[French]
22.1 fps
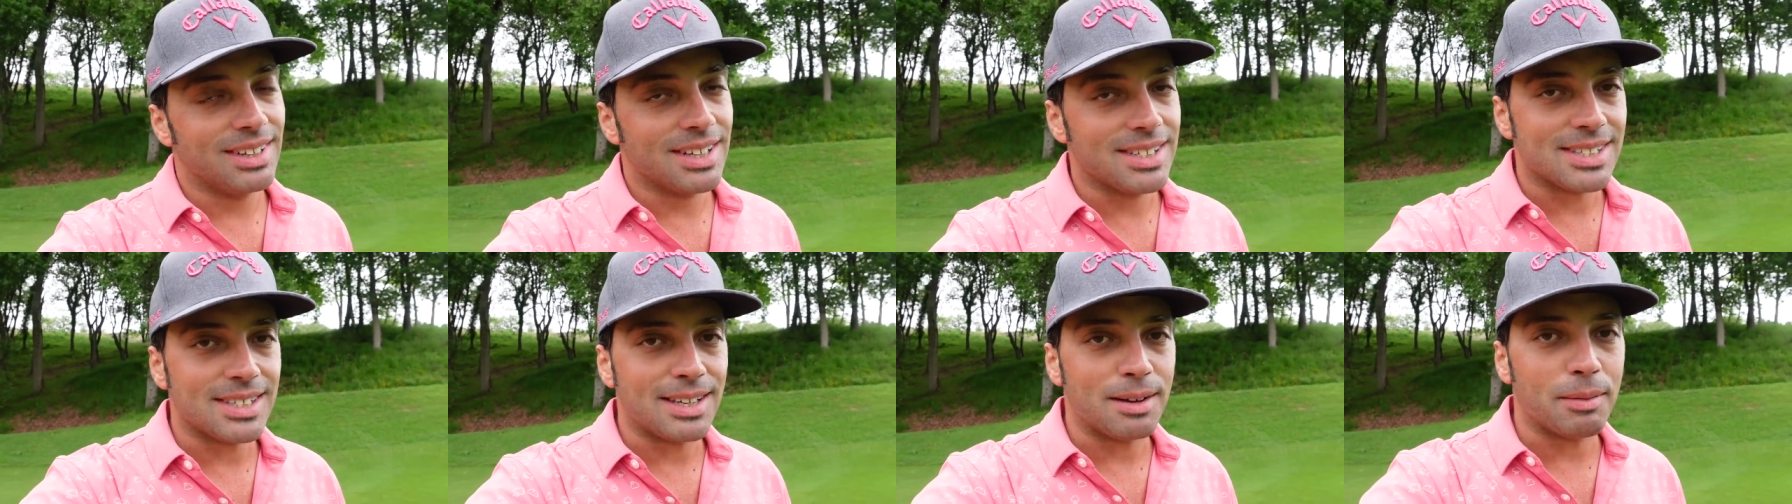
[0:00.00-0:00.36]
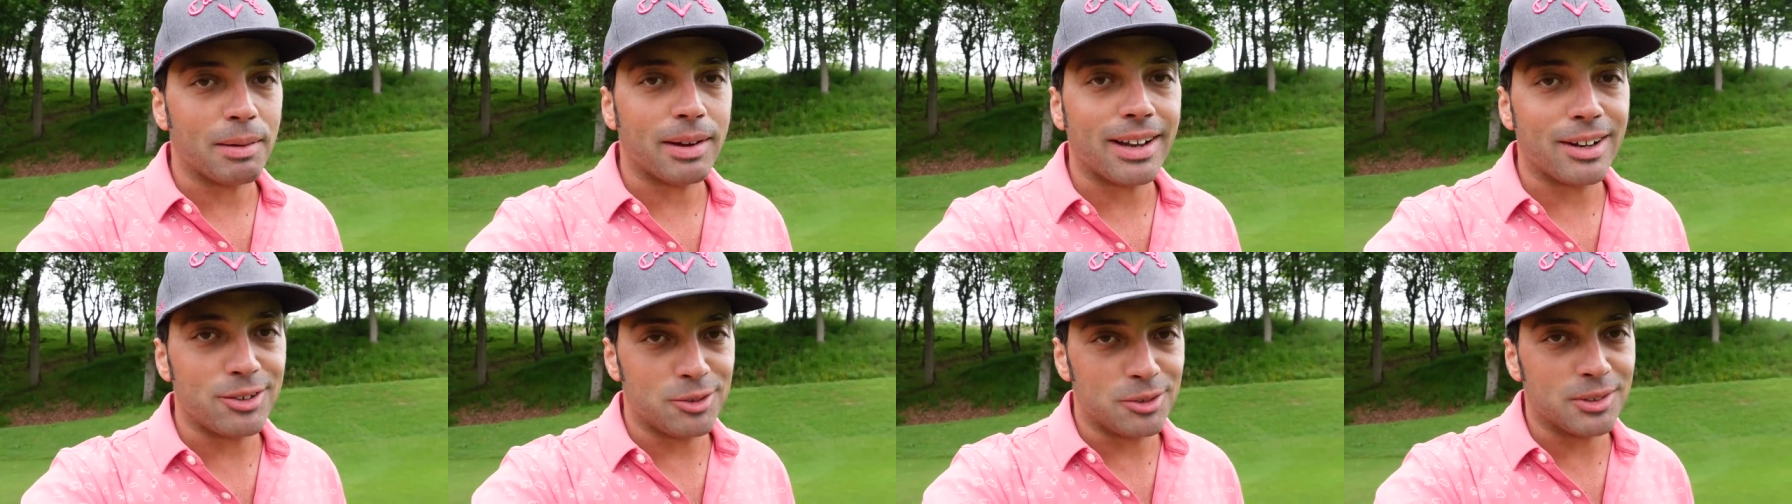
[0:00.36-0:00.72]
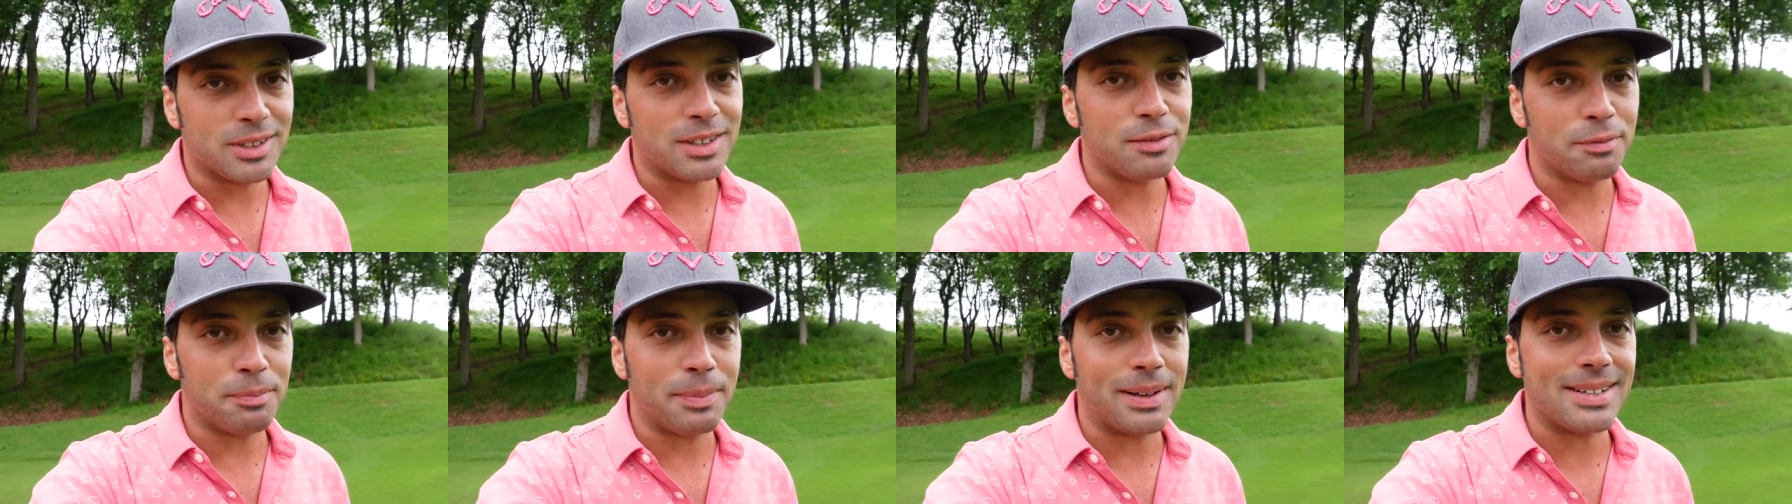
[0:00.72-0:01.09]
Si la brigade du
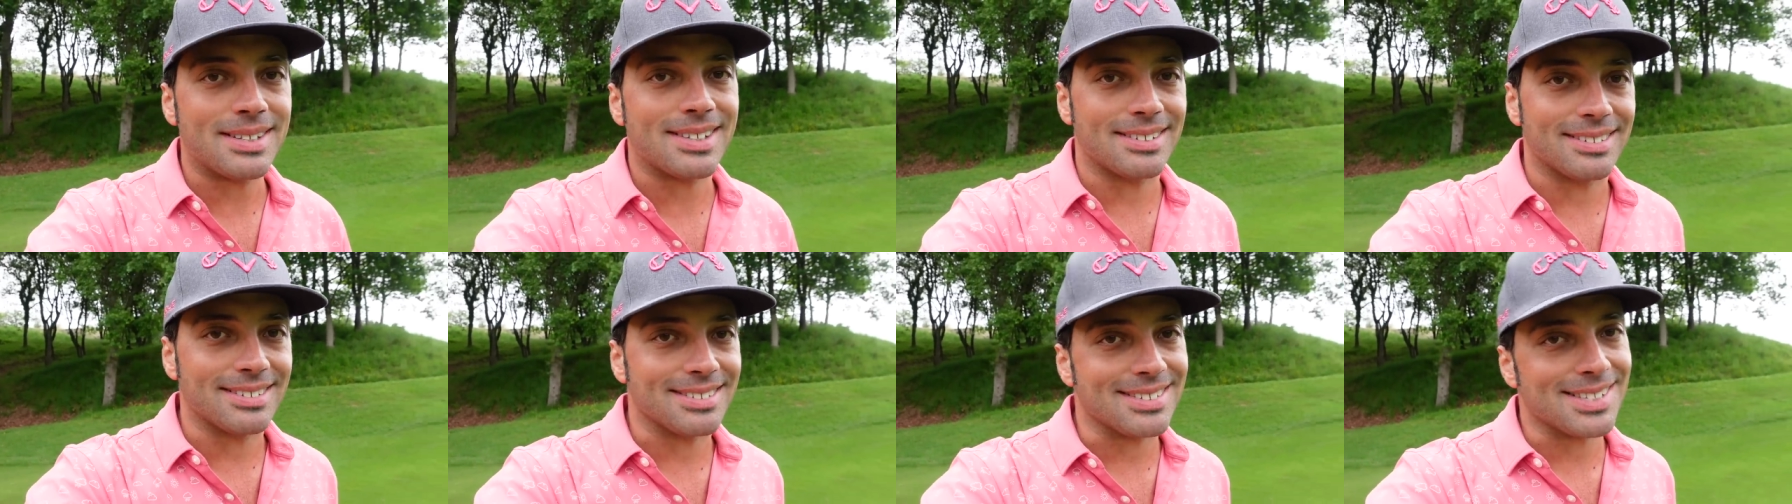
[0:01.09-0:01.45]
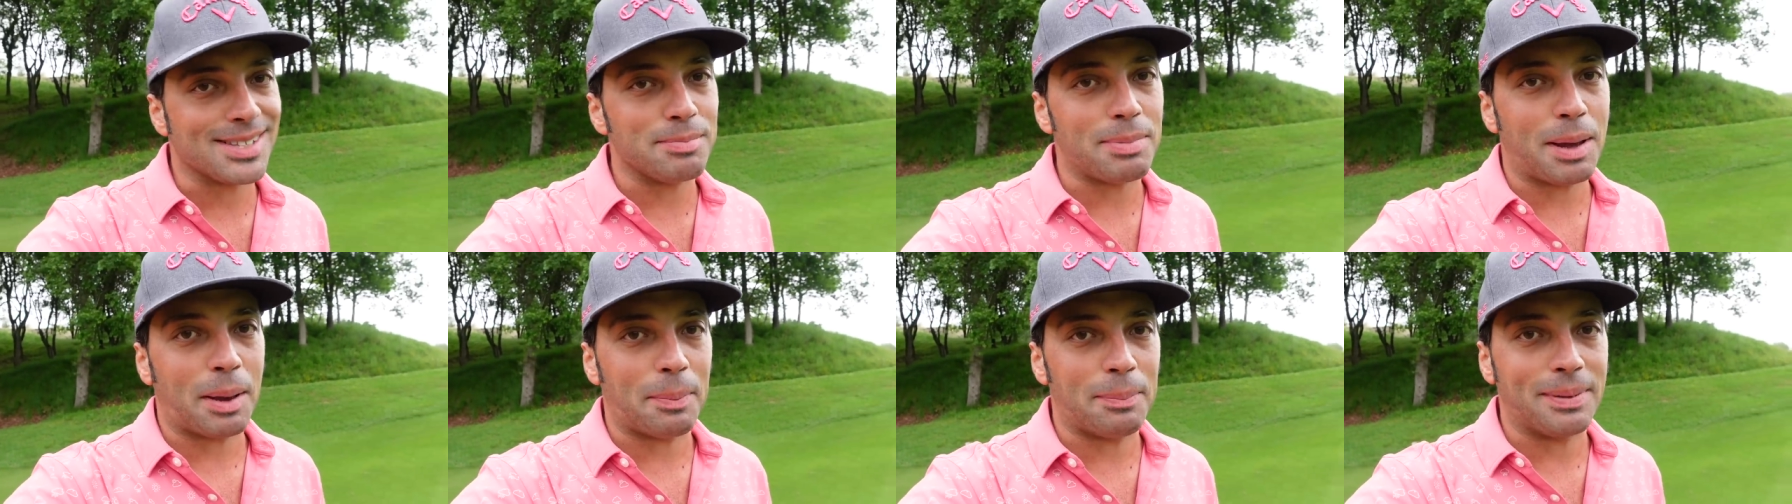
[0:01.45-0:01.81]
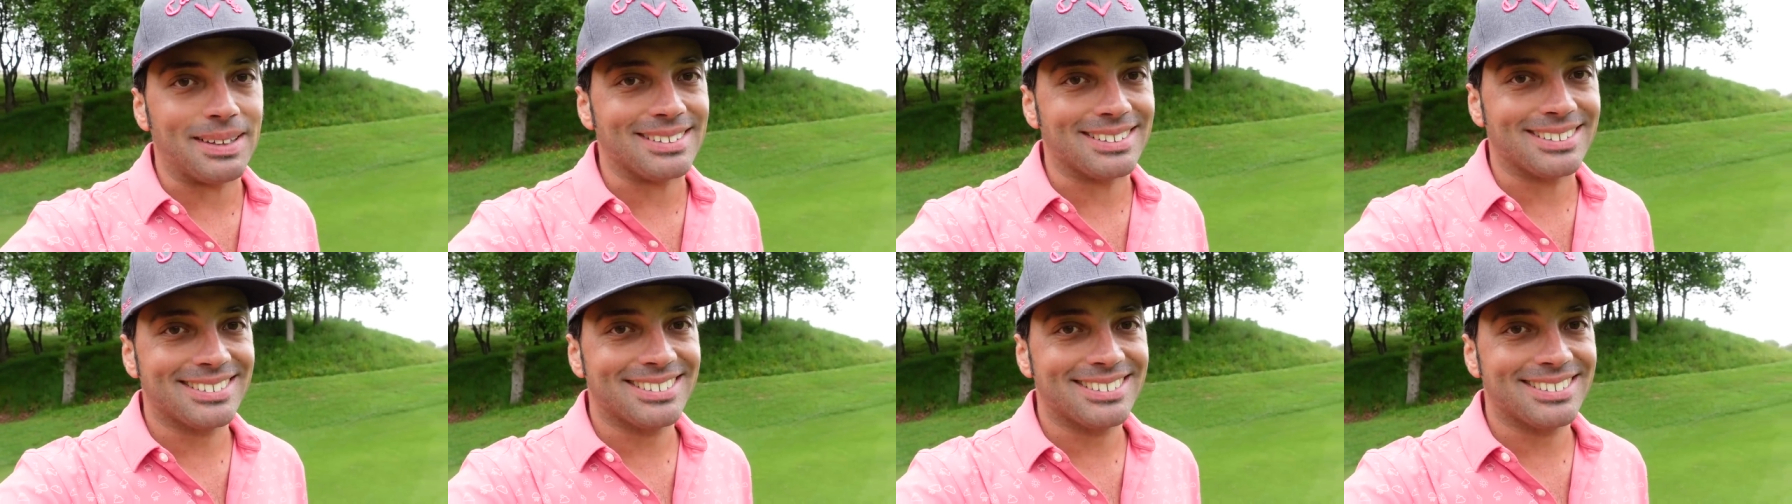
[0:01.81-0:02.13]
kiff passe, c'est perpète.